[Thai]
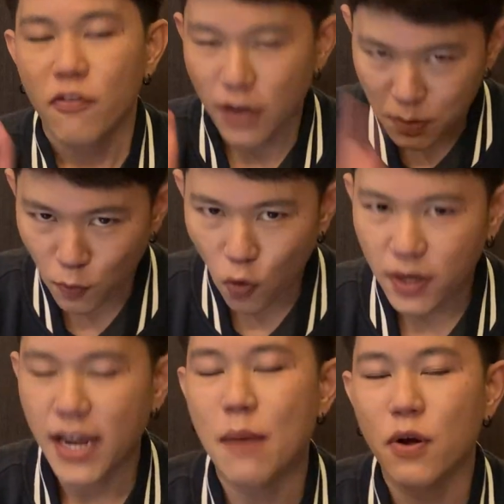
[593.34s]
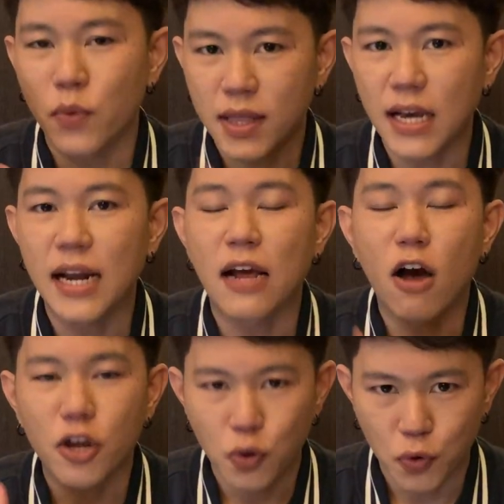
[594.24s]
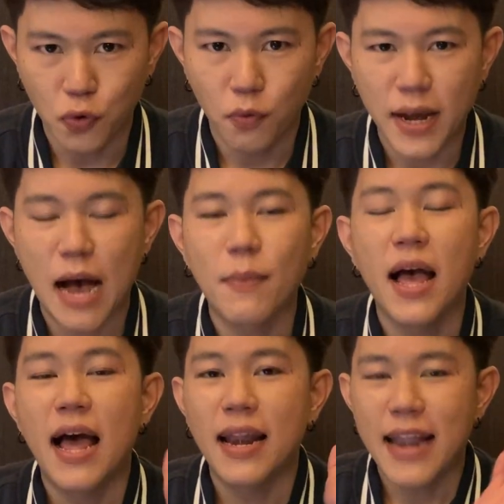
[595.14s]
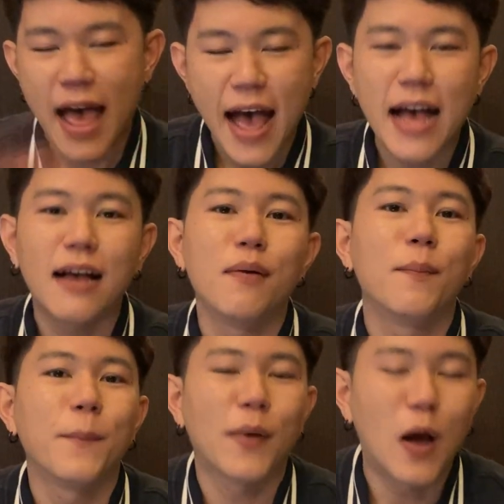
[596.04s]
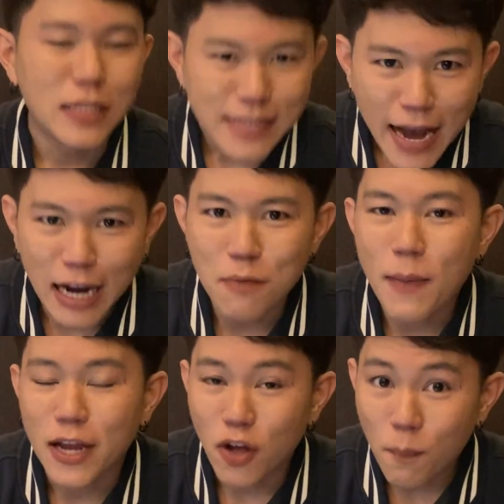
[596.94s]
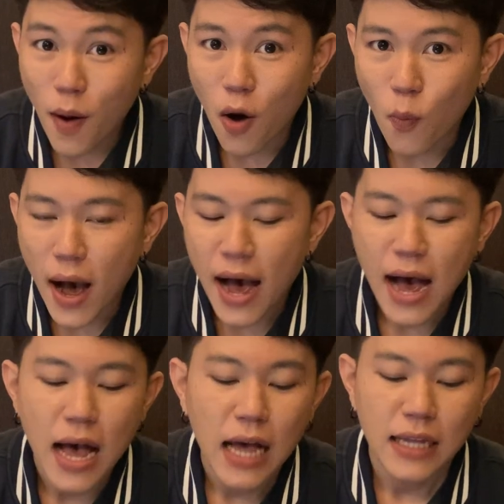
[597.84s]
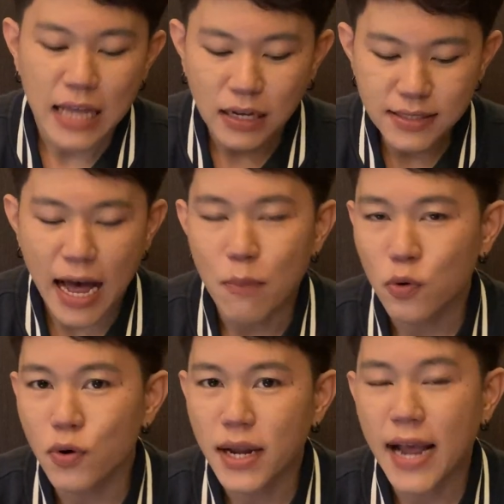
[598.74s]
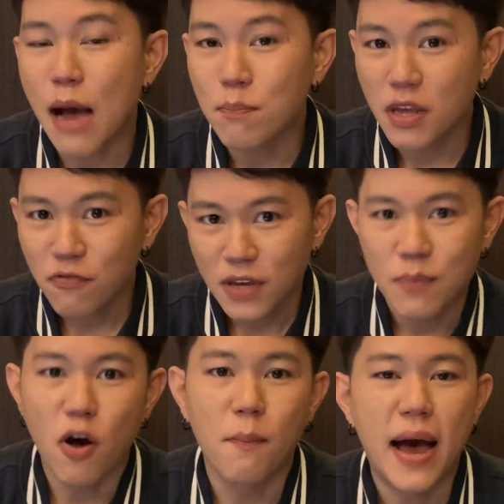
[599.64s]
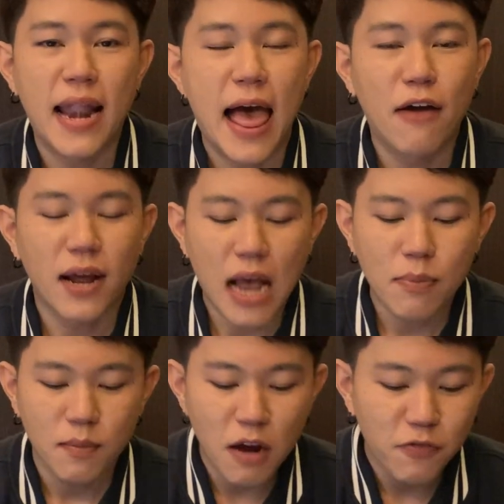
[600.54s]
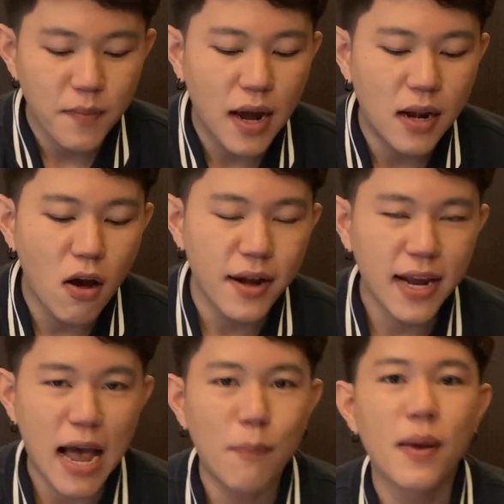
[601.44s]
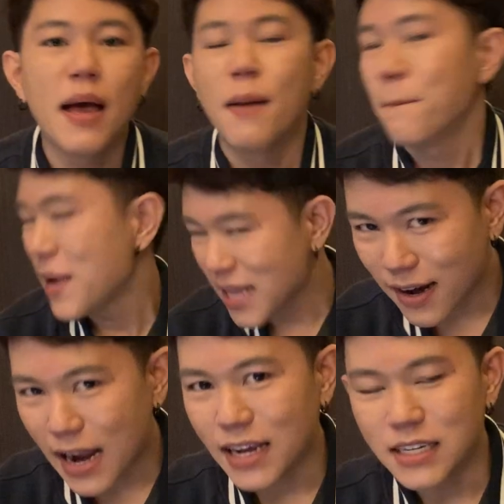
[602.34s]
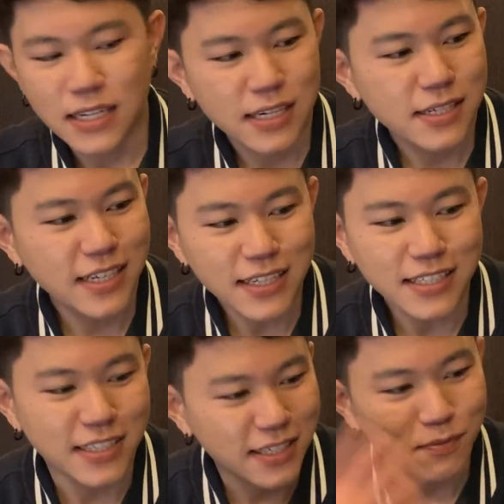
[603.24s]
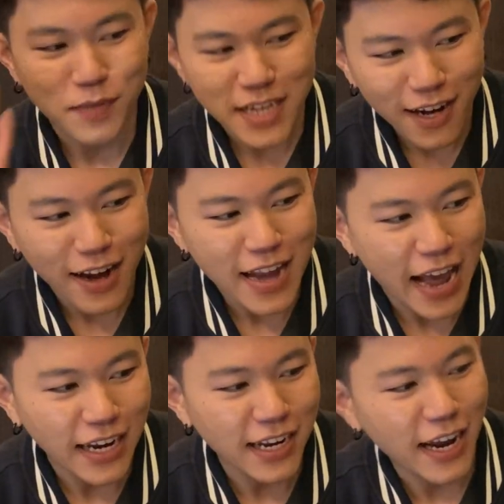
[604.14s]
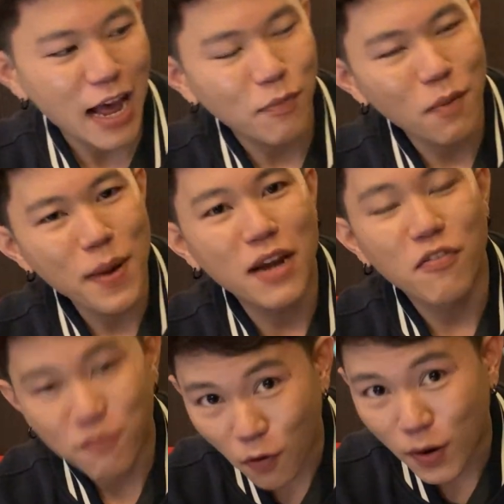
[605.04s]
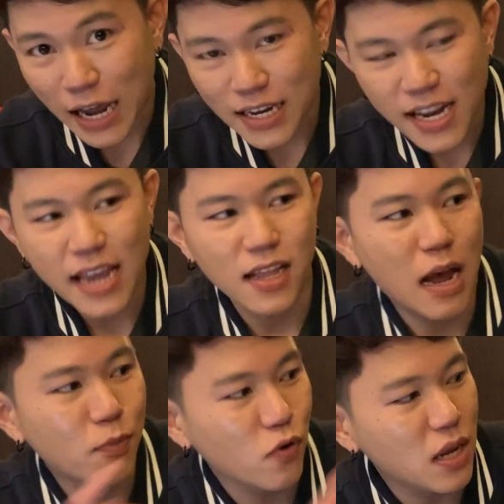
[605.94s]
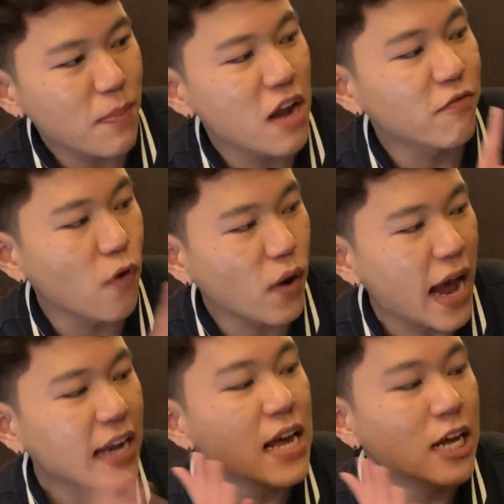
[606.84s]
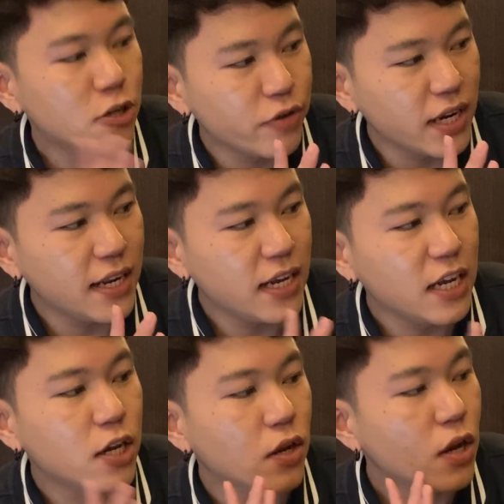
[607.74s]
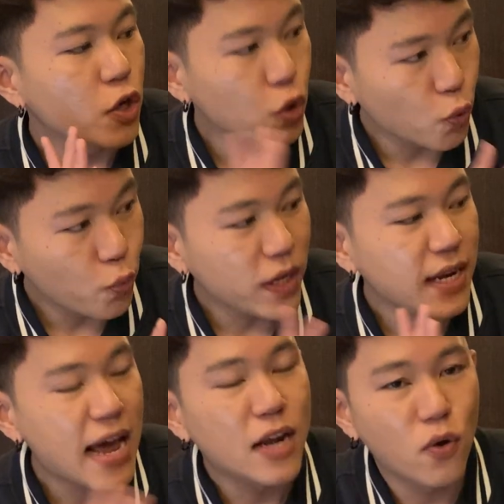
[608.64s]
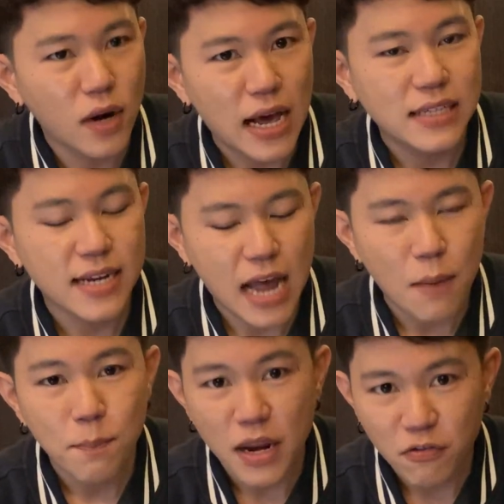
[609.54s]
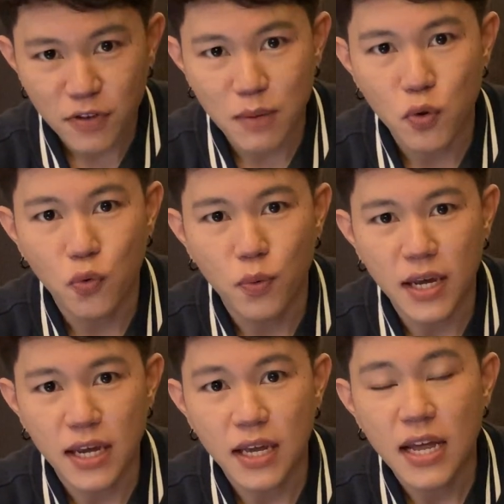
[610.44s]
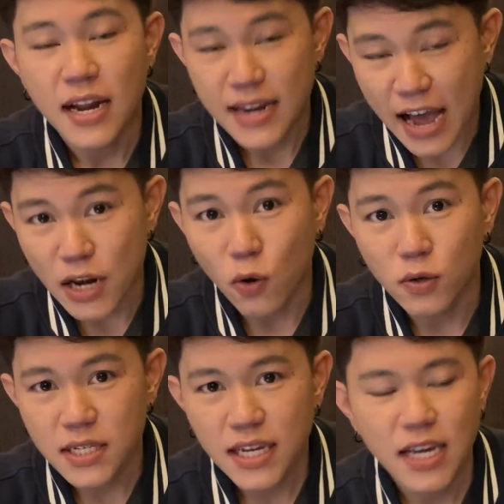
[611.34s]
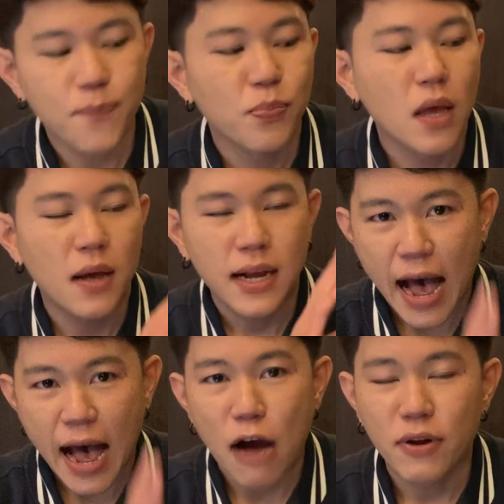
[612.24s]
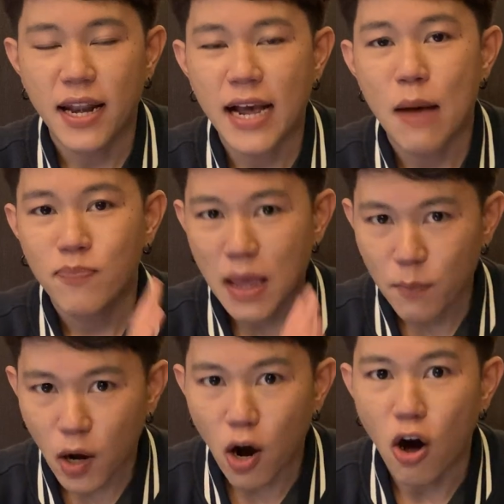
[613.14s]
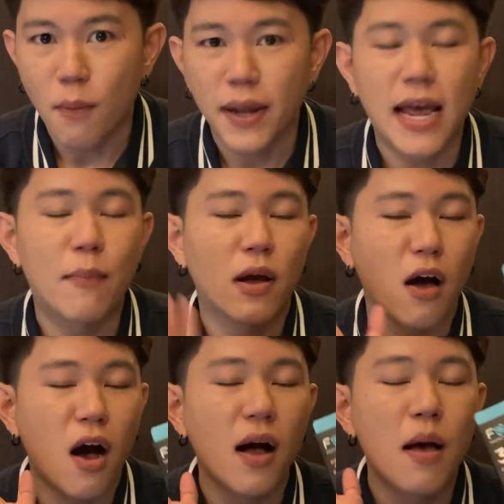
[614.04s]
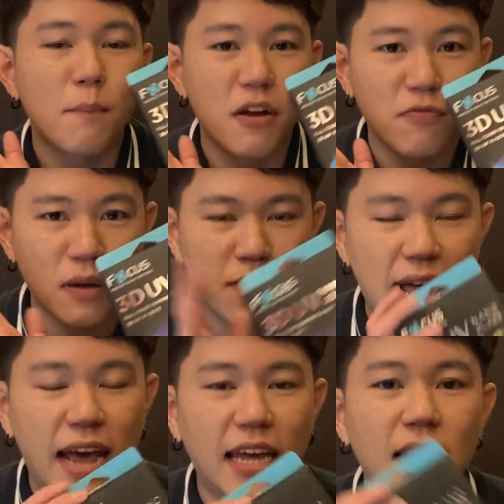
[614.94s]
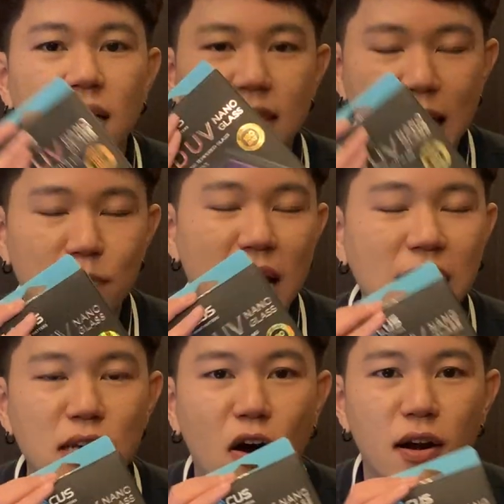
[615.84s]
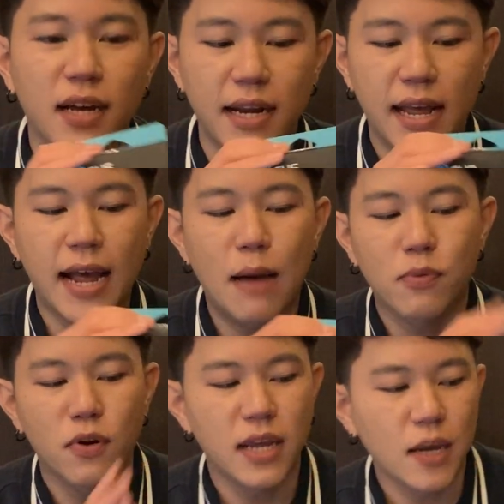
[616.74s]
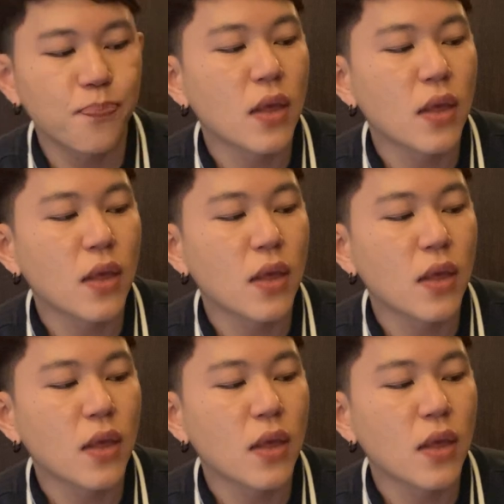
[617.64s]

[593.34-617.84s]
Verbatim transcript: Facebook นะครับ Twitter แล้วก็ YouTube ครับและก่อนจากกันไปต้องบอกว่า ทั้งสามรุ่นนะครับมีฟิล์มออกมาแล้วนะครับสำหรับฟิล์มกันรอยนะครับไม่ใครที่อื่นไม่ใช่ใครไหนนะครับก็เป็นโฟกัสนั่นเองนะครับตัวนี้เป็นโฟกัส ทรีดี ยู วี Nano Glass นะครับเป็นฟิล์ม ยู วี Nano ที่กาวเนี่ยนะครับเต็มขอบนะครับแล้วก็เป็นฟิล์มใสเต็มหน้าจอเลยนะครับตัวนี้